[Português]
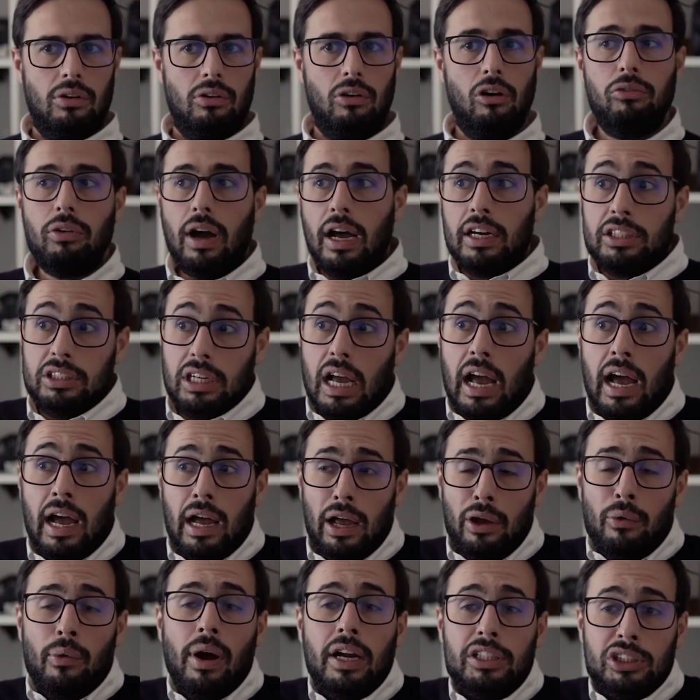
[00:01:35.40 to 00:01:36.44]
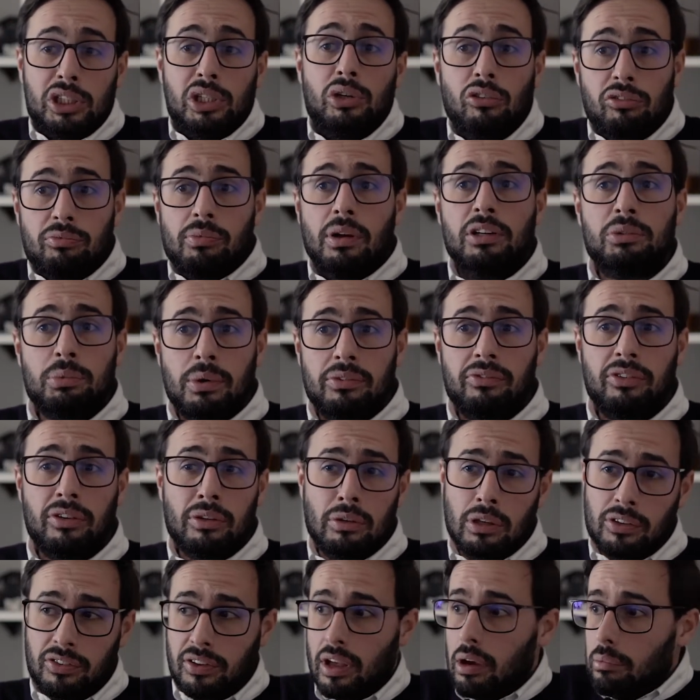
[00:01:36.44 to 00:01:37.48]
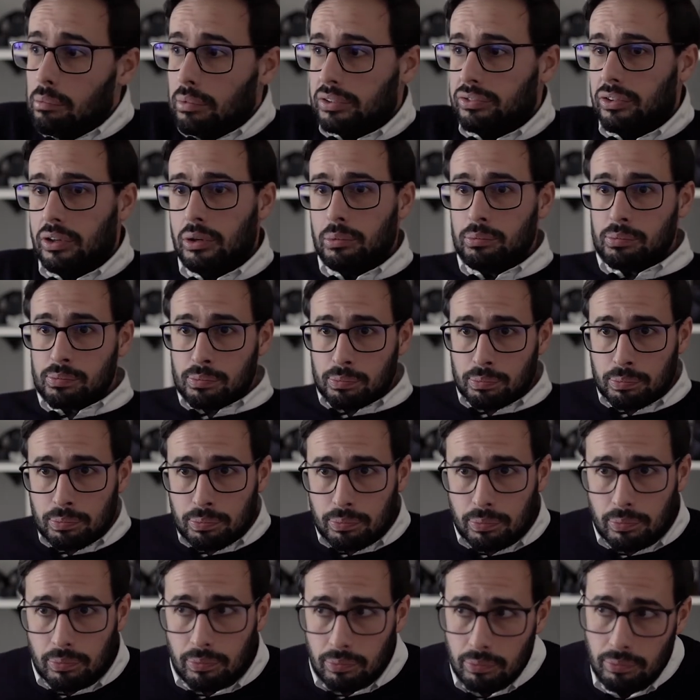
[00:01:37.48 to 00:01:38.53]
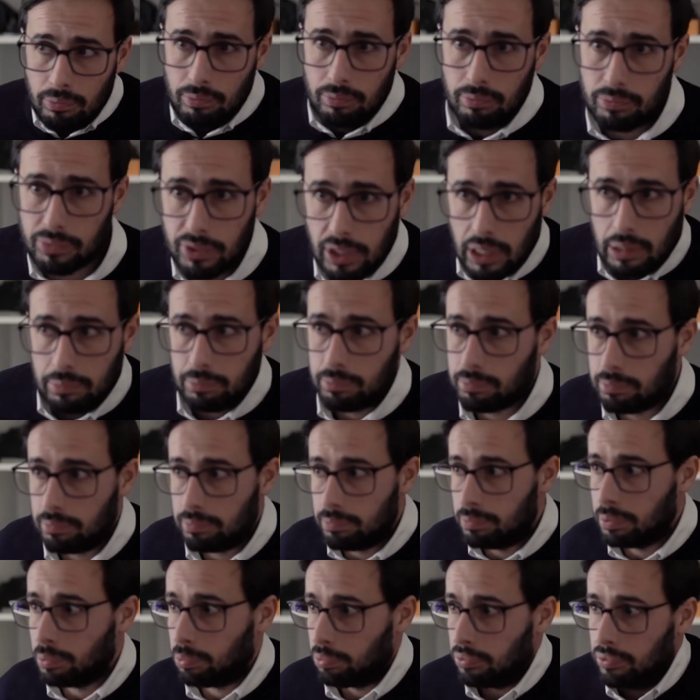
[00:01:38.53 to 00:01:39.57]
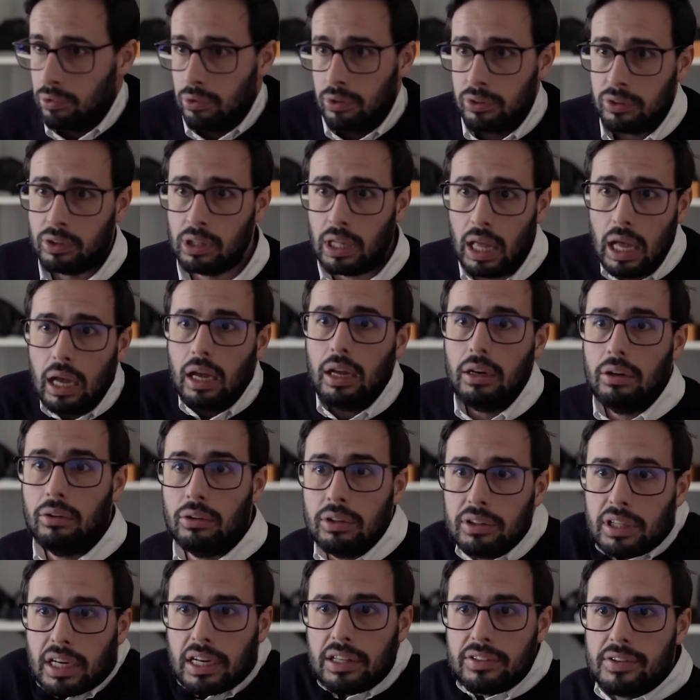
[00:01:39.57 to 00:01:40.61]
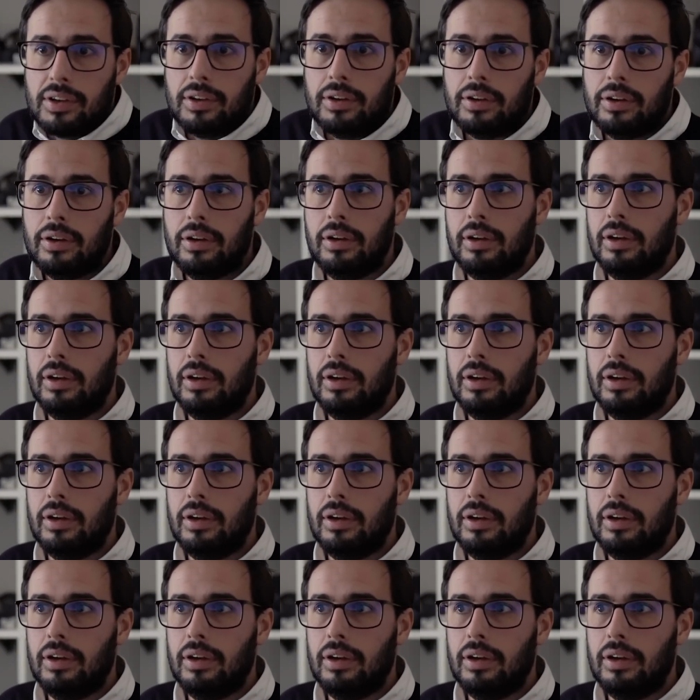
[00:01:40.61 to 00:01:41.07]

Houve, acho, ah, eu acho que houve mesmo a violação, mas foram lá, pessoas de lá, não interessa.